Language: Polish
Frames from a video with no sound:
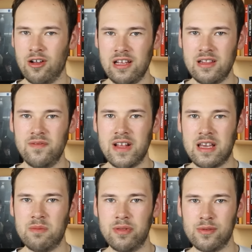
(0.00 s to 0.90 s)
Kolejnym
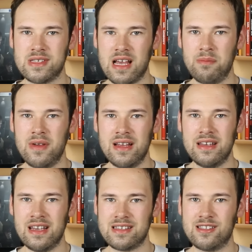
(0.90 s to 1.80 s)
wielkim plusem
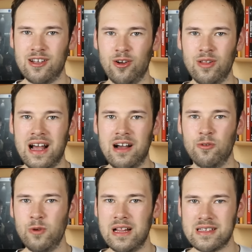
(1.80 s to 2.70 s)
jest
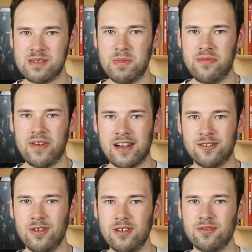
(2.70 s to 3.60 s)
rola Willa Smitha,
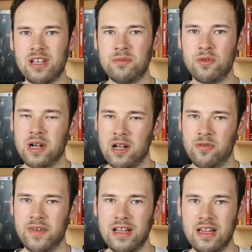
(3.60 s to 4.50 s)
który tutaj był
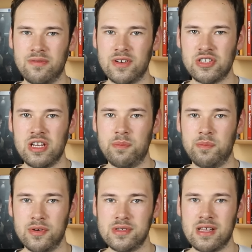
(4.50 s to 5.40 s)
kreowany na właśnie
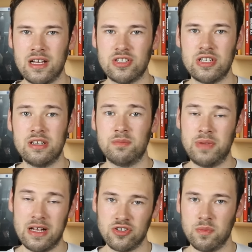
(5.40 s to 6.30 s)
postać
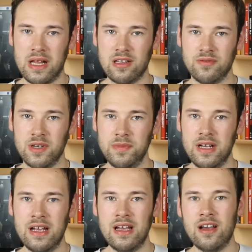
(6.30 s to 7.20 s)
pierwszoplanową.